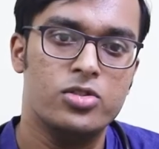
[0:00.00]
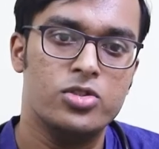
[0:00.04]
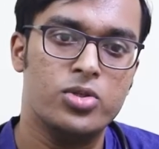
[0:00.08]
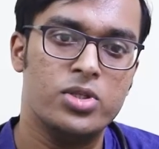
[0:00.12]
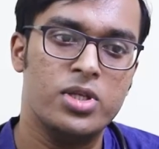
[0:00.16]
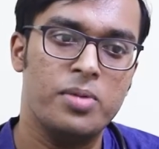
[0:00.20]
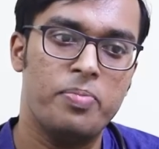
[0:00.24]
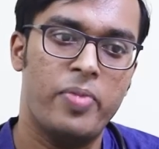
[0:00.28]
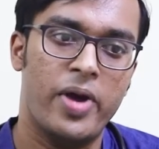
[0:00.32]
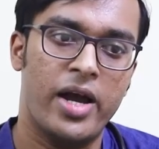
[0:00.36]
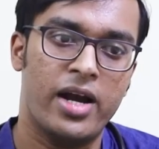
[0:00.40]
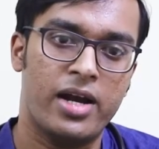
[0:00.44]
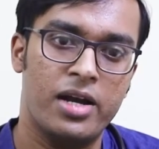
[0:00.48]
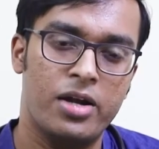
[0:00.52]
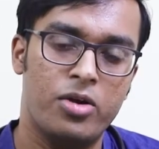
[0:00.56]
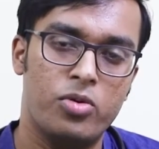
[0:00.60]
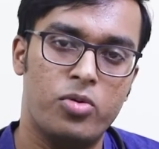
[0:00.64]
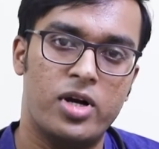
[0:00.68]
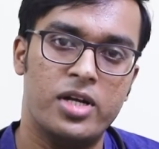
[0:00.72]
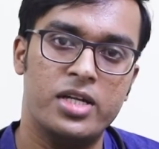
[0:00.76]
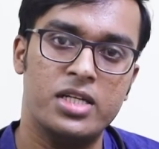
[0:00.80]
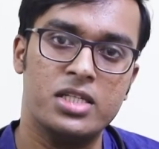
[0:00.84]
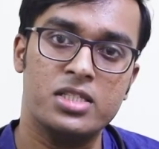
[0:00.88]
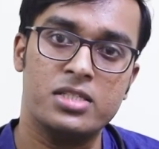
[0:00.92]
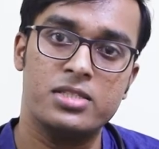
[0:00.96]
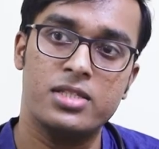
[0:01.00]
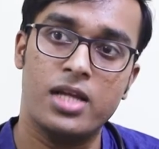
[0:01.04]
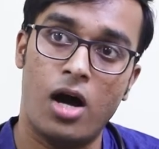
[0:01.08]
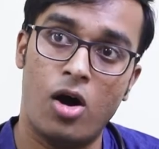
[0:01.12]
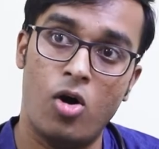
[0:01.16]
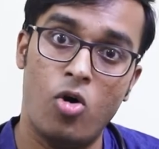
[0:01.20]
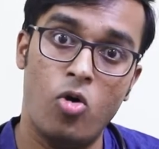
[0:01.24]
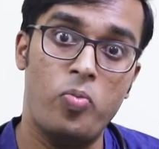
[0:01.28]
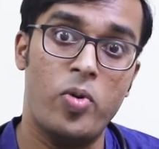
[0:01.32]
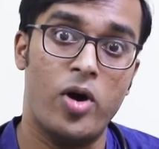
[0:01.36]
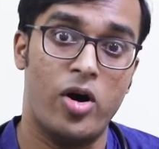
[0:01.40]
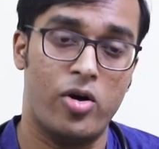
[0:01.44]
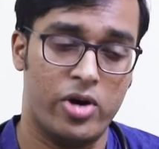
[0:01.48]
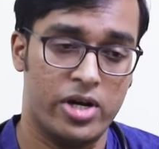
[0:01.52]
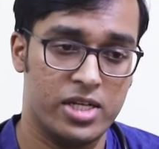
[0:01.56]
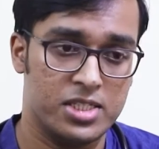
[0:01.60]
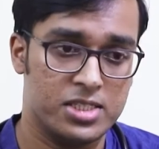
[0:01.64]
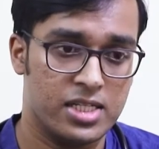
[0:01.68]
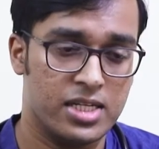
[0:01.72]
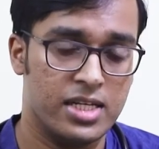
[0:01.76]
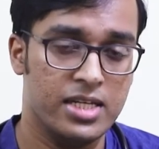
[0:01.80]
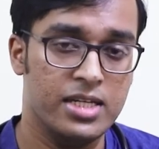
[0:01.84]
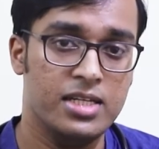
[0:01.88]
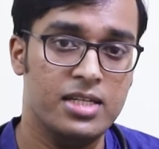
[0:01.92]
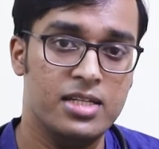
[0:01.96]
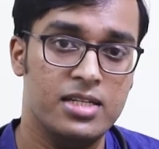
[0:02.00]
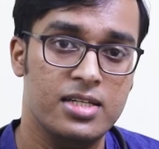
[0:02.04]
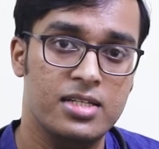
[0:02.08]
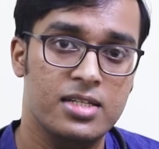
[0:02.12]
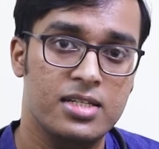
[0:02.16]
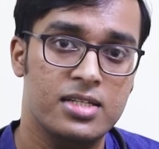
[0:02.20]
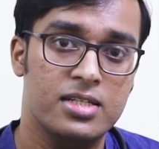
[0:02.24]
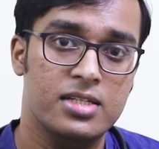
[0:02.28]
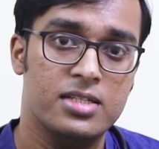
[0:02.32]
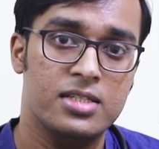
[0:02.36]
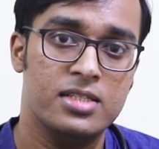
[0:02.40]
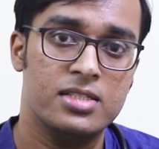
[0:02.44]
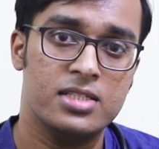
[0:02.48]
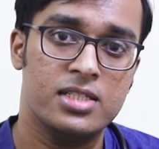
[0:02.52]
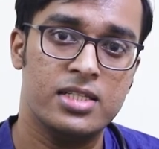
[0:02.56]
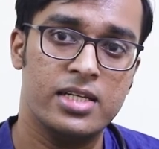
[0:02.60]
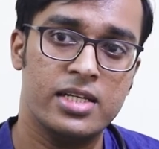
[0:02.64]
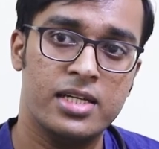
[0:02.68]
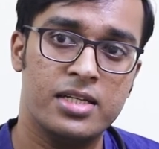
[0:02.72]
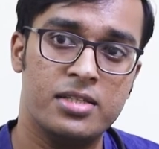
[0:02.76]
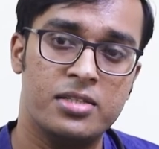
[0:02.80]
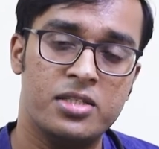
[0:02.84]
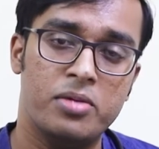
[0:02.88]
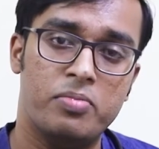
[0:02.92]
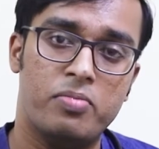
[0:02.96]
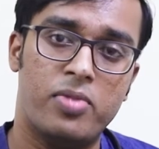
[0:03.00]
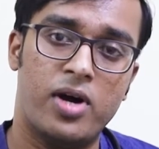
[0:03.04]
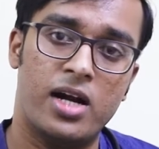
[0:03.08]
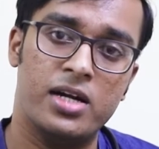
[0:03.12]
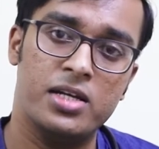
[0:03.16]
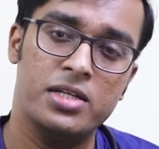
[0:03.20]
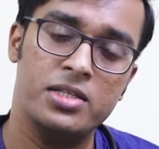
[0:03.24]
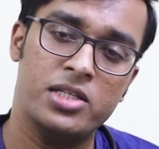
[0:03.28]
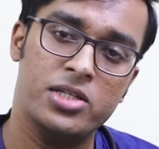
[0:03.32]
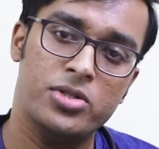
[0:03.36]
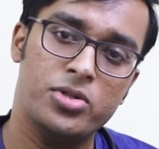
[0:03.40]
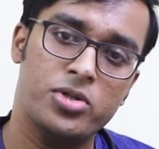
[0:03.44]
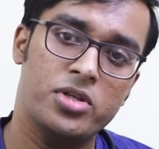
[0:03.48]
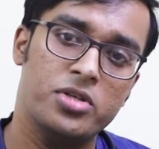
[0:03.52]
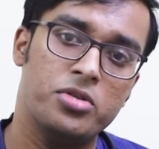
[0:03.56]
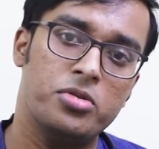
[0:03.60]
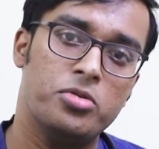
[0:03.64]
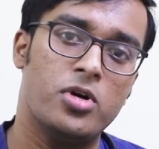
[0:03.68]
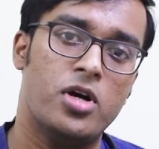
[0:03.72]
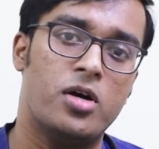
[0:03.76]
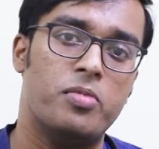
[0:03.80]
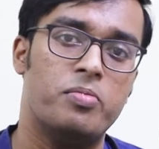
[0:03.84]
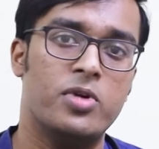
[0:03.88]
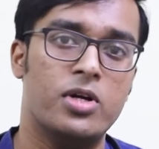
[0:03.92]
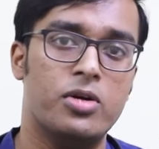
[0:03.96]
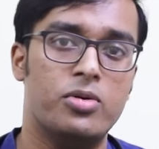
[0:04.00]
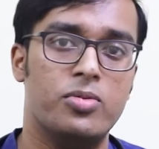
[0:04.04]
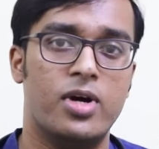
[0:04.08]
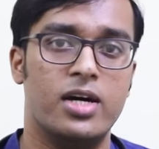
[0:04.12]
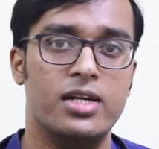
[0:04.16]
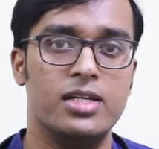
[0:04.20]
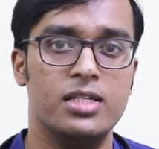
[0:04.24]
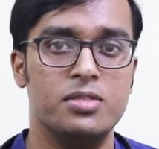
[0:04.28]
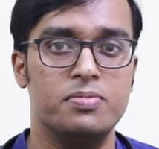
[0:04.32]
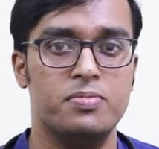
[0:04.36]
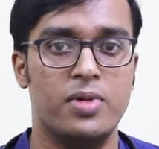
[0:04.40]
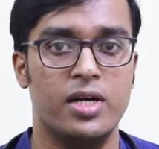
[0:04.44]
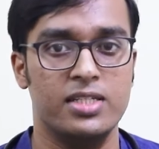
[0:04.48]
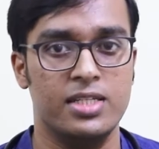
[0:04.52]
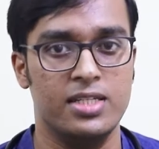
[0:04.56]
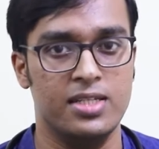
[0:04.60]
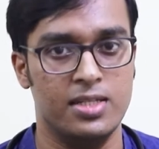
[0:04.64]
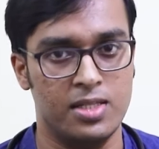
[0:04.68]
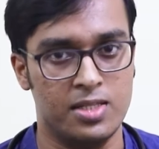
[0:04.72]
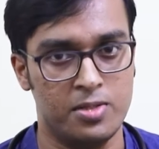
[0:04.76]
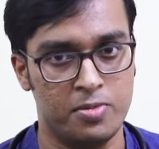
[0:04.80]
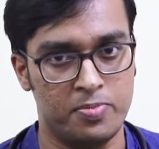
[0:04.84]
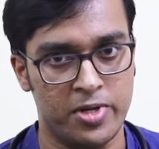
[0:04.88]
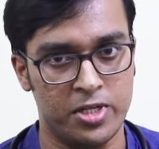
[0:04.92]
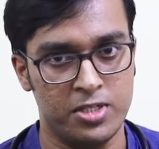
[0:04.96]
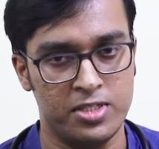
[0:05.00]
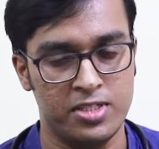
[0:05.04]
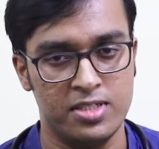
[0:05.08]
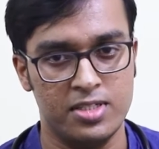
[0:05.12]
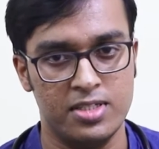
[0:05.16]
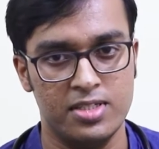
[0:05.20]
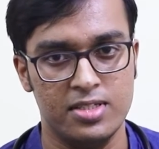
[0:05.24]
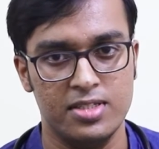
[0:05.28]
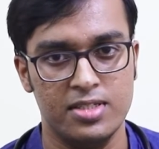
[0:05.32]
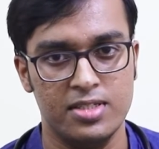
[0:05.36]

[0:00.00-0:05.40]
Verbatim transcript: যদি প্যাকেট ওয়ারেস নাও পাওয়া যায় সেক্ষেত্রে বাড়িতেও কিন্তু আমরা ওয়ারেস বানিয়ে নিতে পারি